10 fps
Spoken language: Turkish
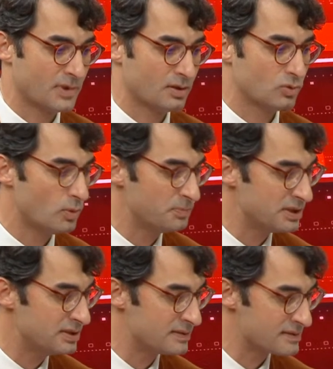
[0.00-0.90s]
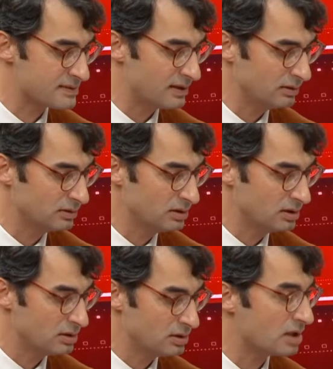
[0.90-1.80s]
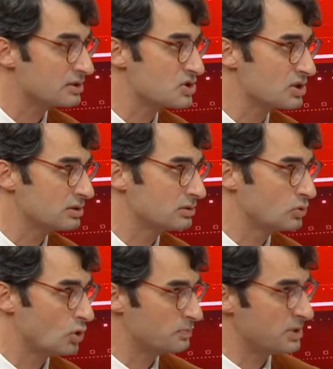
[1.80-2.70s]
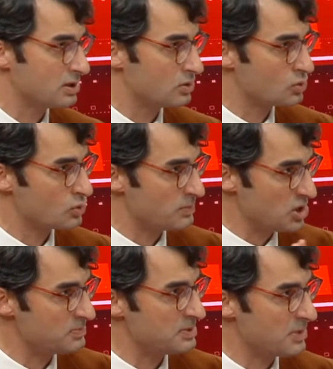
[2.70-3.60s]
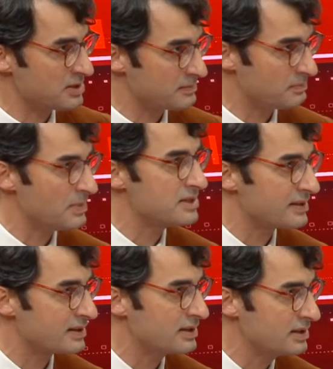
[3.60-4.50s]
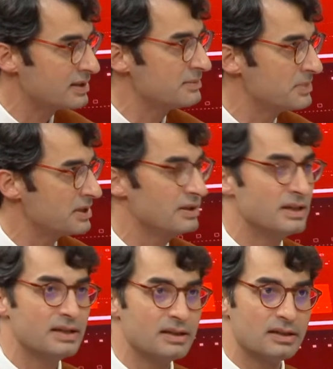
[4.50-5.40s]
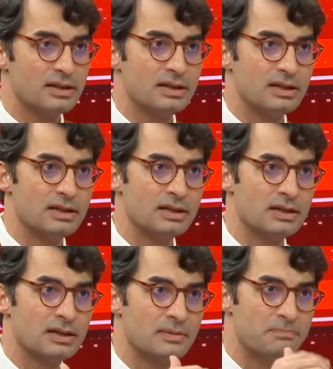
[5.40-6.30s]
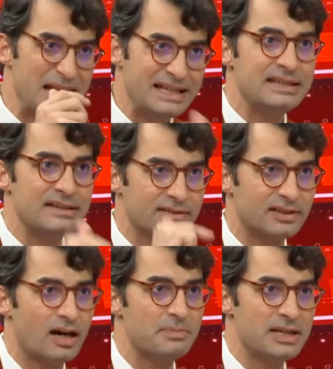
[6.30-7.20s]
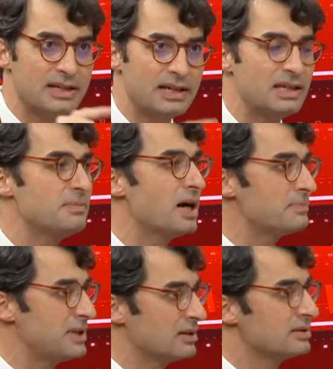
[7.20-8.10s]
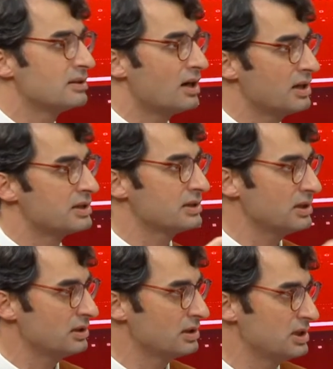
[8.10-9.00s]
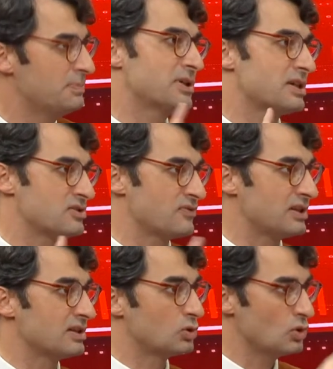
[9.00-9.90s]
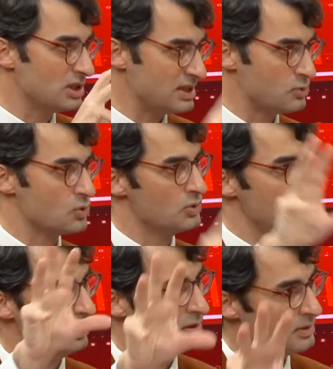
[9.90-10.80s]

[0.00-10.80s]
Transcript: Topladığınızda yaklaşık 4000 küsür 5000 metrekareye yakın bir e, belediyenin tabiriyle imar planlarına aykırı yapı keşfettik diyor. Kim söylüyor?